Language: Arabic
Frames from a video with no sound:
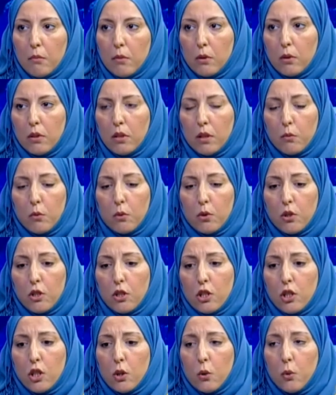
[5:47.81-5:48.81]

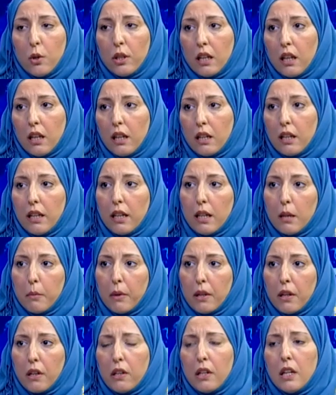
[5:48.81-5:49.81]
النموذجيه هو نقل
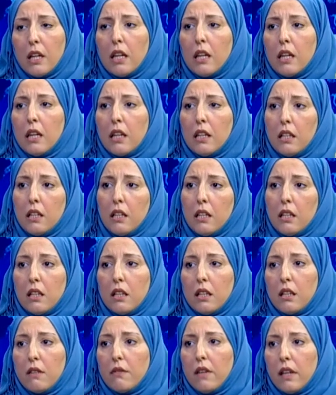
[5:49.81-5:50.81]
الخبره
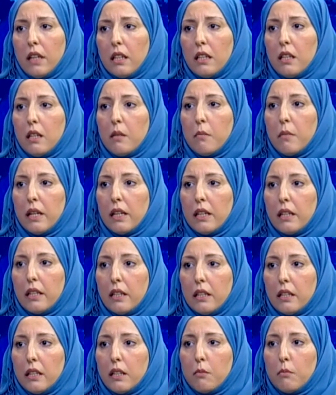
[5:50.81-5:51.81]
للفاعلين
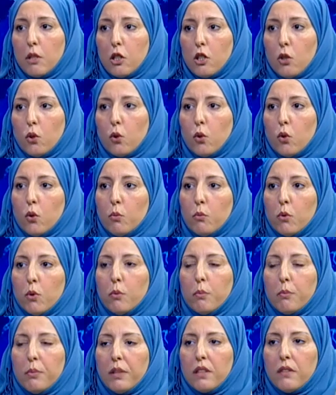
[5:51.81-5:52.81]
المحليين باش يقوموا
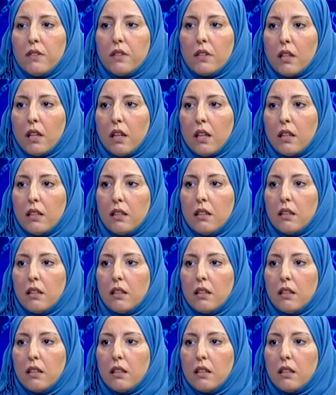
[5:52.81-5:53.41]
بنفس هاد